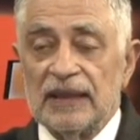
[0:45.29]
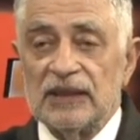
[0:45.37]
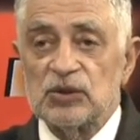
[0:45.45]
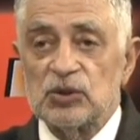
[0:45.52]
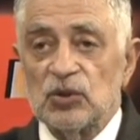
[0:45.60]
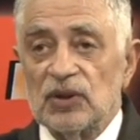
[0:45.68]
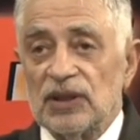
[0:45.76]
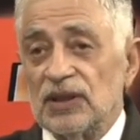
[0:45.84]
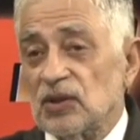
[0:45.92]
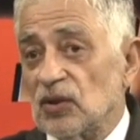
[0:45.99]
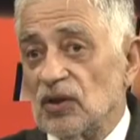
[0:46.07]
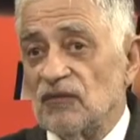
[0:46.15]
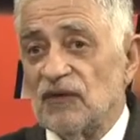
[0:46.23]
esos
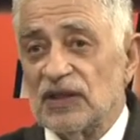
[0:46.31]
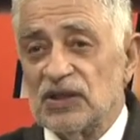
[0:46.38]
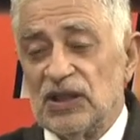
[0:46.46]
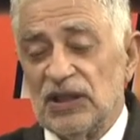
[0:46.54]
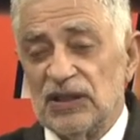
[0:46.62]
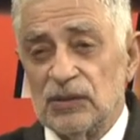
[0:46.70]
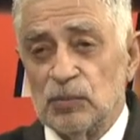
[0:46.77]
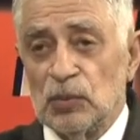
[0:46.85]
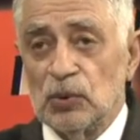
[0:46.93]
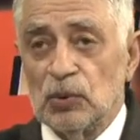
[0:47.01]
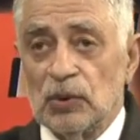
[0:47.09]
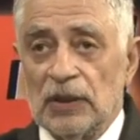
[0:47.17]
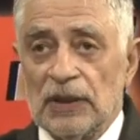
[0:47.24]
gritos de
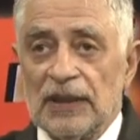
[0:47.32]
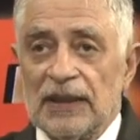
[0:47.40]
fascismo,